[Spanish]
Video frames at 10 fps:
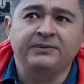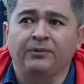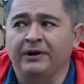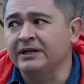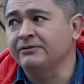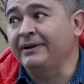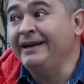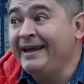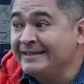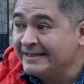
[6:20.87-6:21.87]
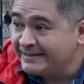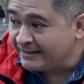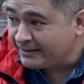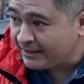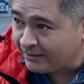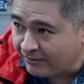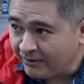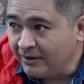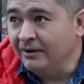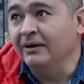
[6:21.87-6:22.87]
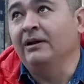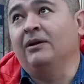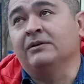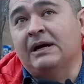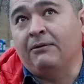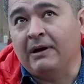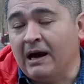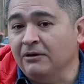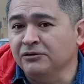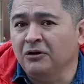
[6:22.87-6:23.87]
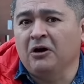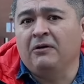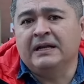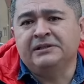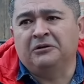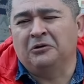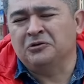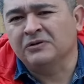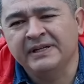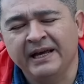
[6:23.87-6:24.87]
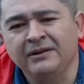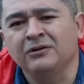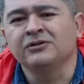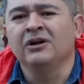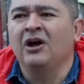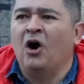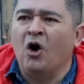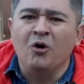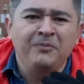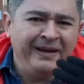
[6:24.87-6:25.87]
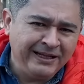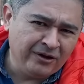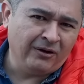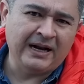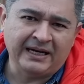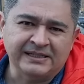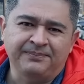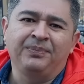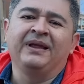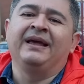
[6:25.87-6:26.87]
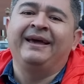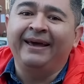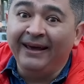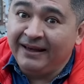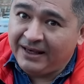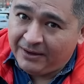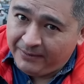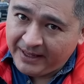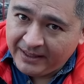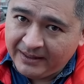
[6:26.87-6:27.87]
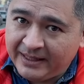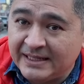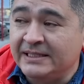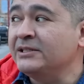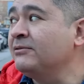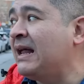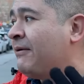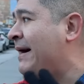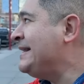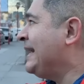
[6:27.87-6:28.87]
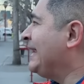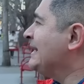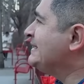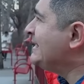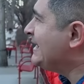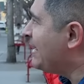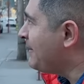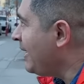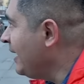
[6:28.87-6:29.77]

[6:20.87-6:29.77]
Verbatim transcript: y por eso en ese sentido los abogados no cobran sino 800 o 1000 dólares. En Quebec existe una vaina que se llama